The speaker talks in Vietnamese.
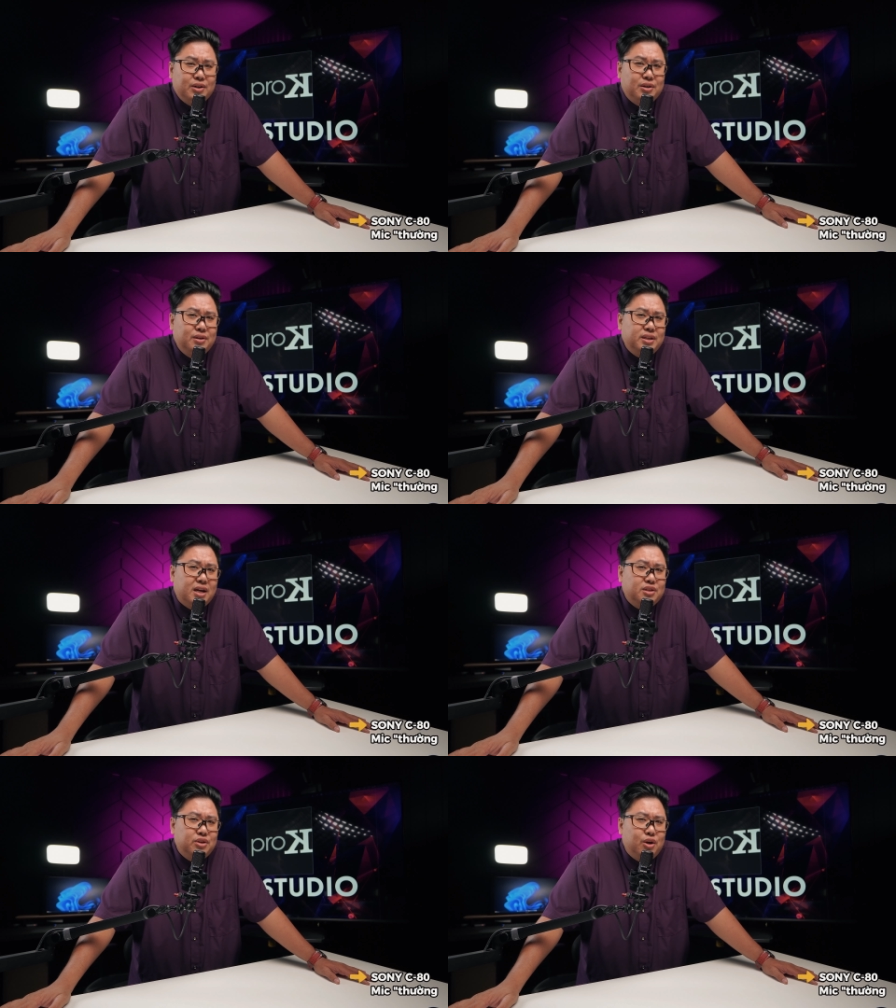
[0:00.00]
hướng
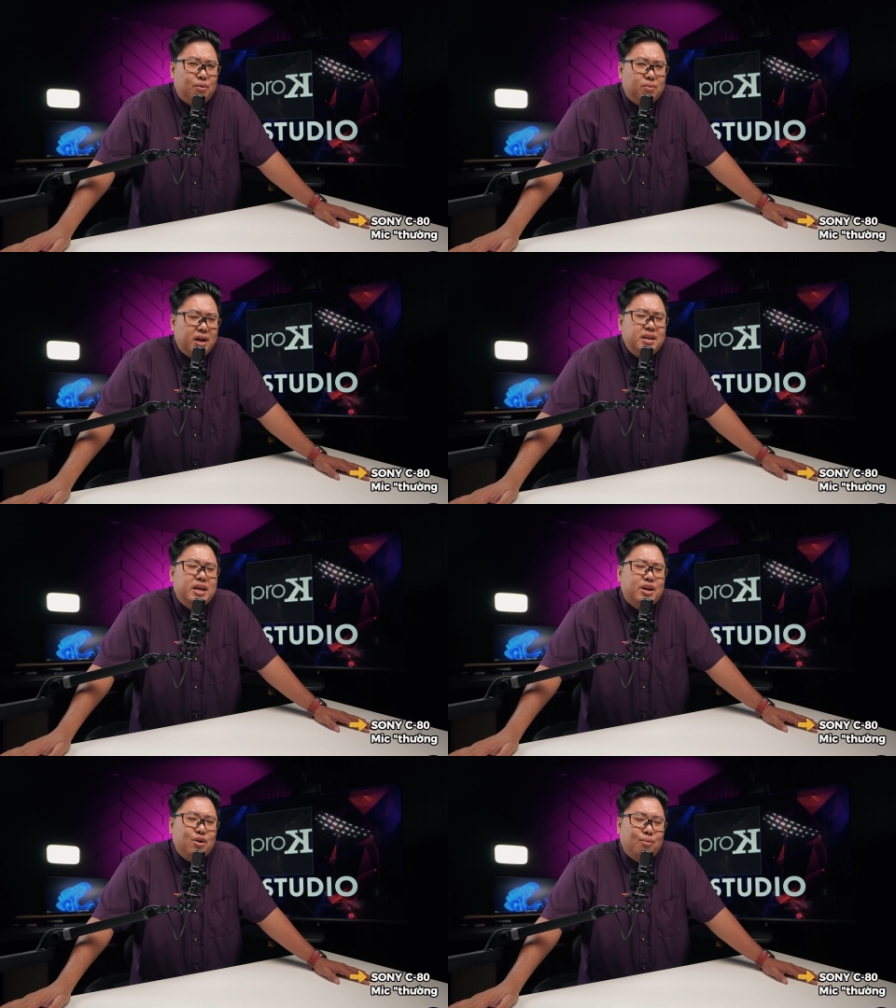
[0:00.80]
dẫn sử dụng cái gì
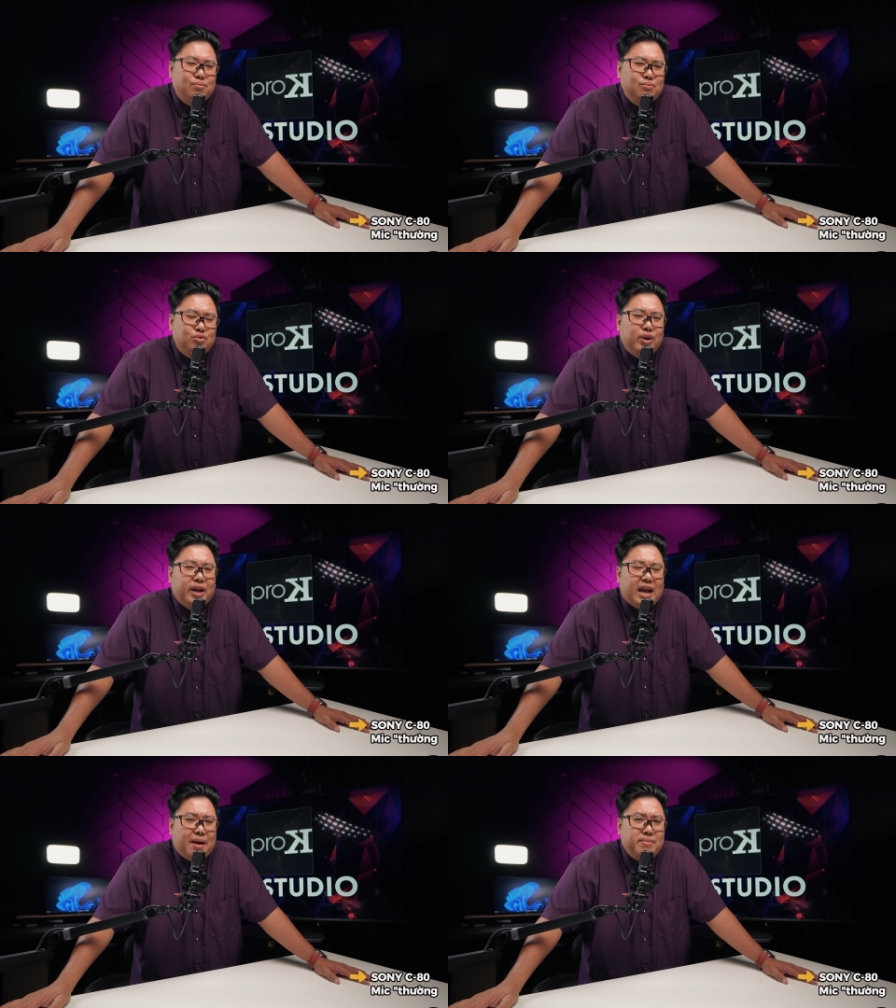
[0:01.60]
nó cũng truyền
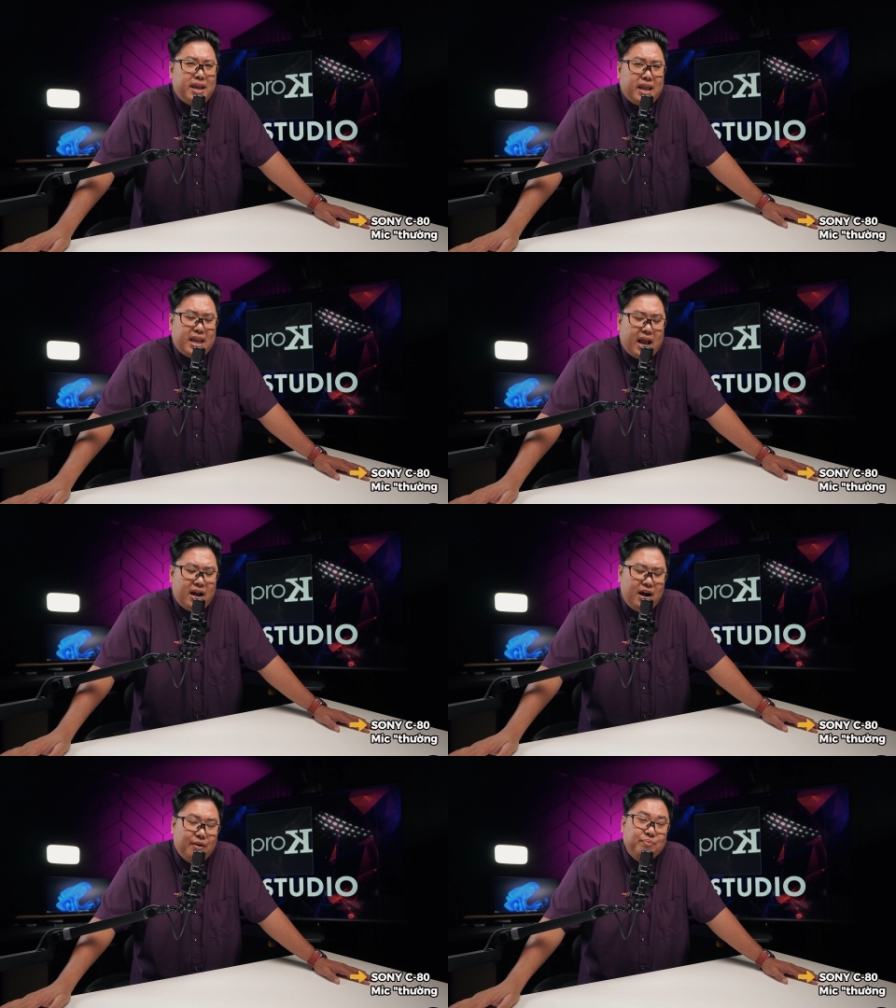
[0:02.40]
cảm nhẹ nhàng
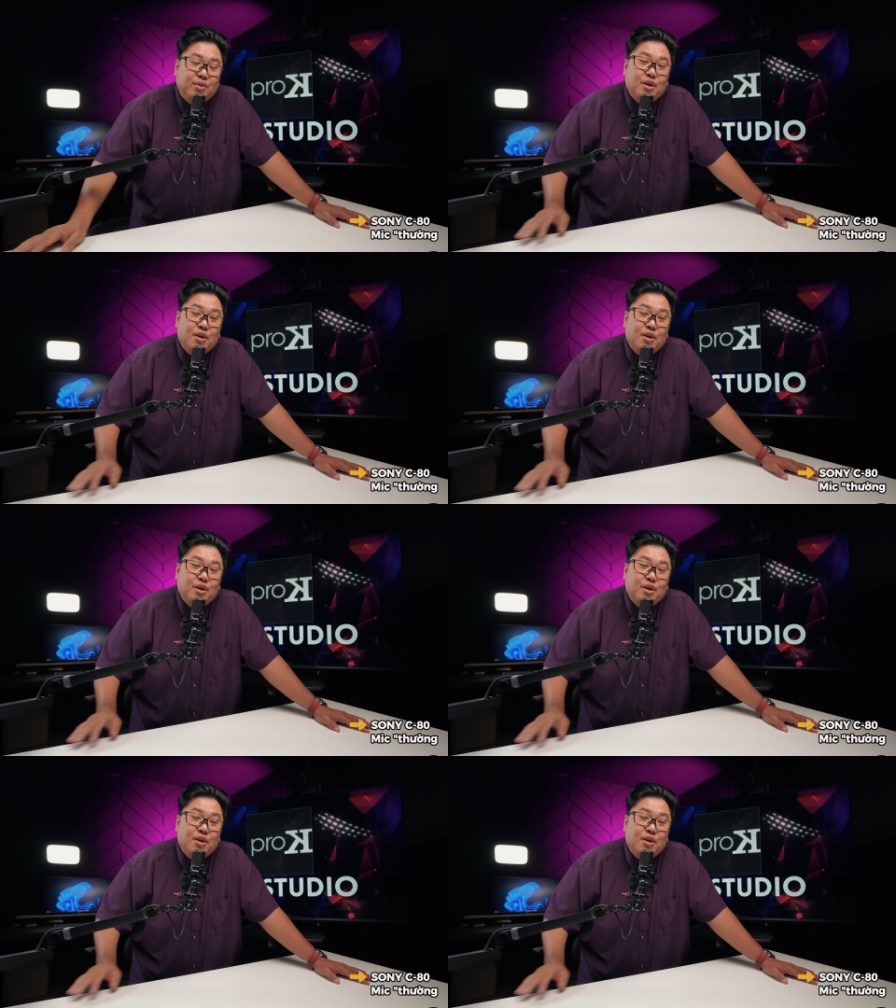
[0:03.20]
hơn